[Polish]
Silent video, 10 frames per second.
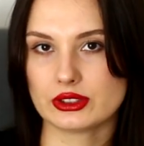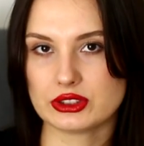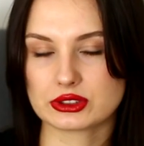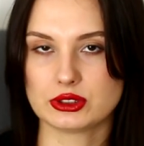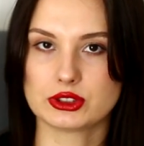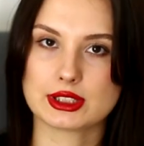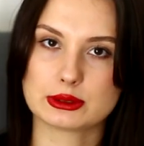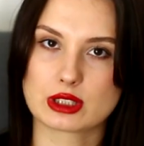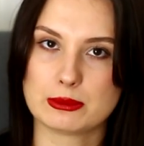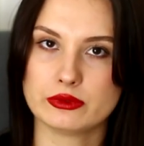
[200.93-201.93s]
To jest
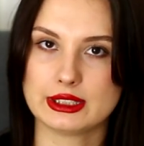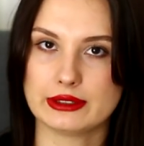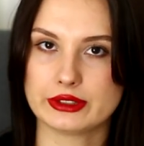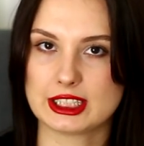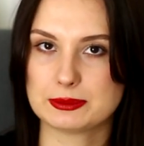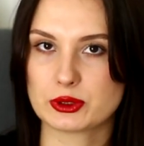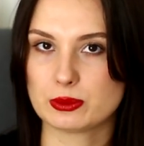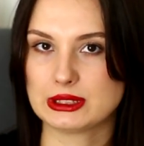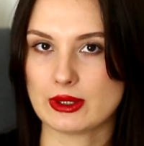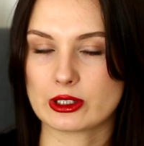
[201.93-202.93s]
książka, która mówi nam, w jaki
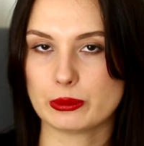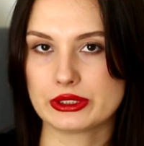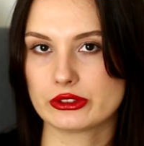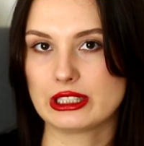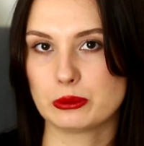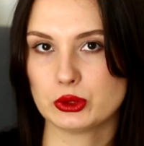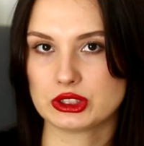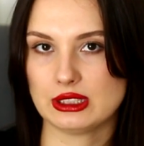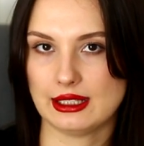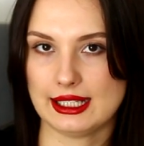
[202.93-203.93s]
sposób ciała kobiet od
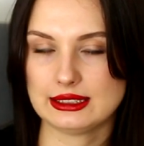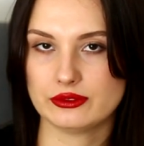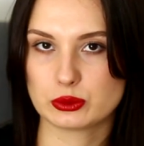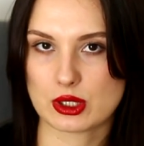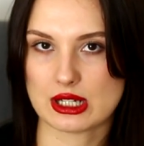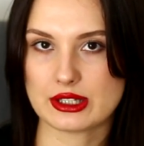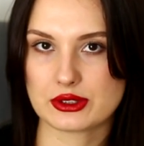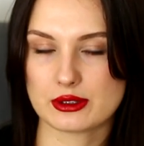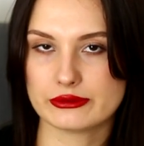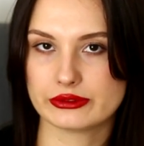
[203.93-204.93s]
najmłodszych lat wtłoczane
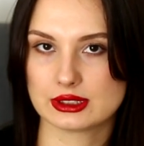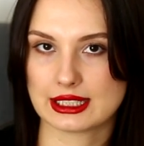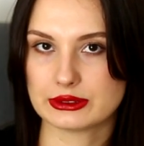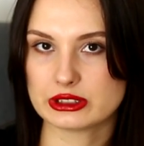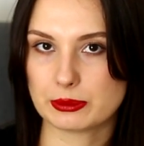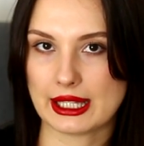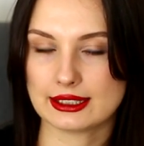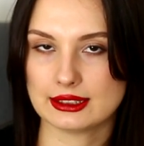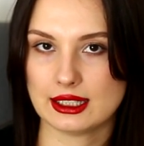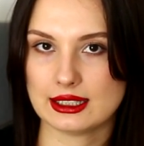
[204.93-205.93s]
są w kanony
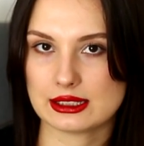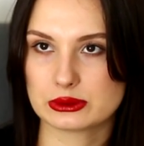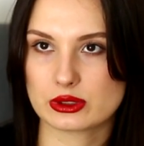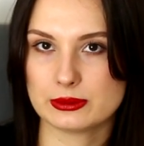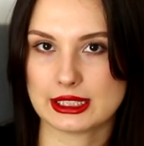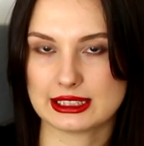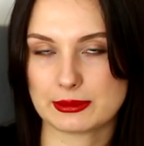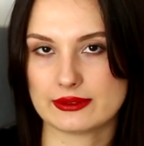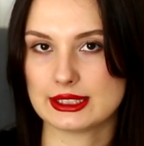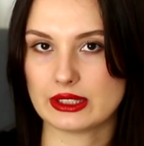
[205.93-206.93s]
piękna, którym tak
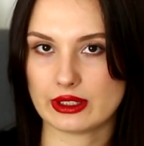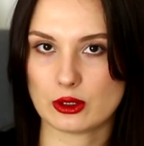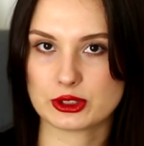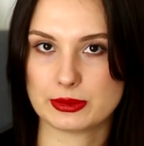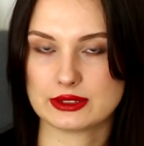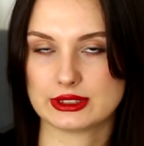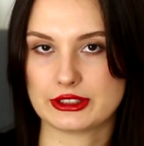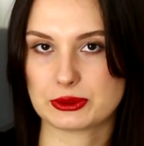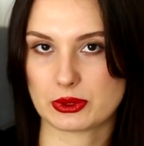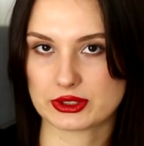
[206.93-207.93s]
naprawdę niewiele osób jest w
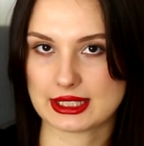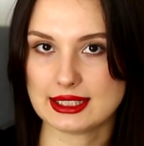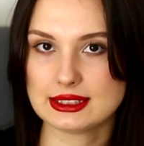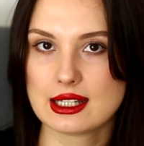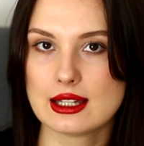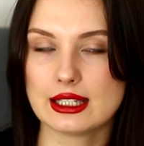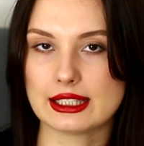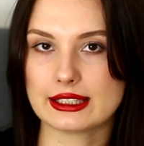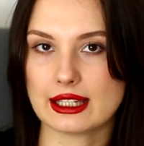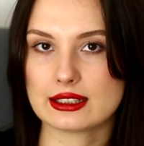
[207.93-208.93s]
stanie sprostać.
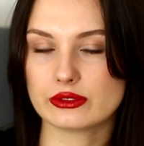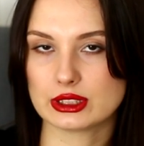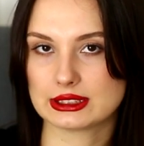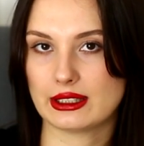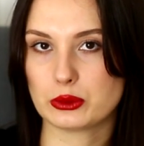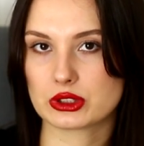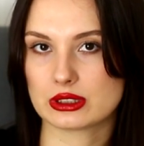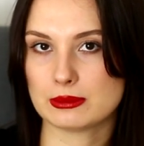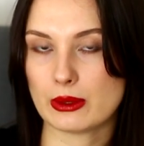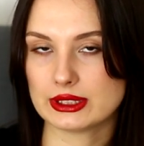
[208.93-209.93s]
I jak właśnie
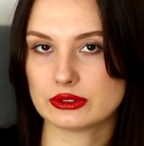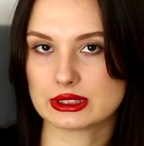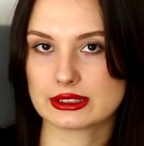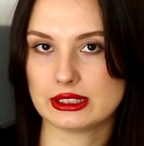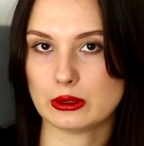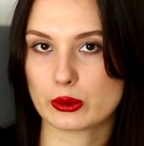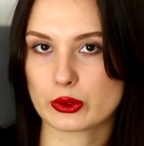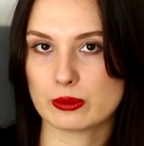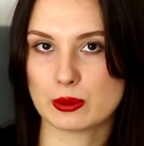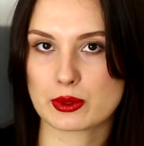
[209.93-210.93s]
już małe dziewczynki
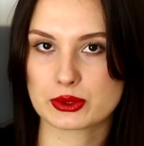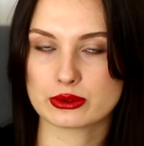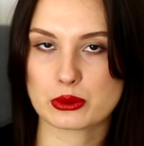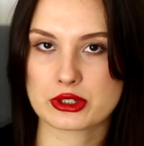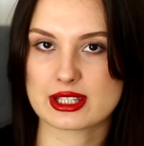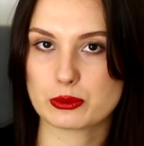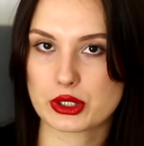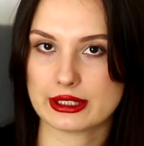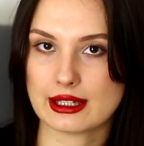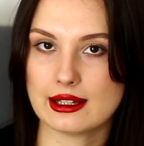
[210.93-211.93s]
chorują po prostu na różne
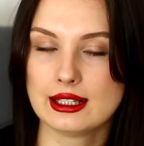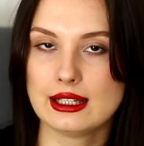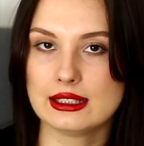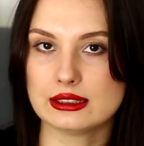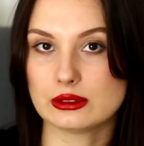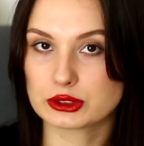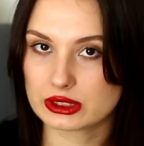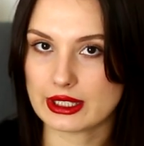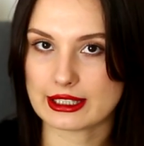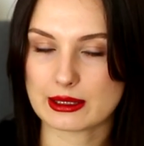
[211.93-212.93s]
zaburzenia e,
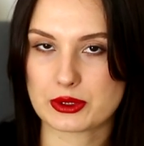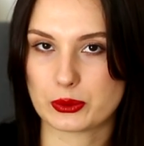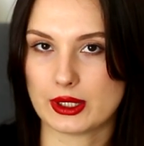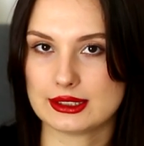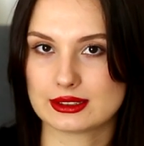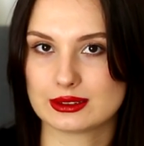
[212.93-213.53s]
odżywiania na przykład.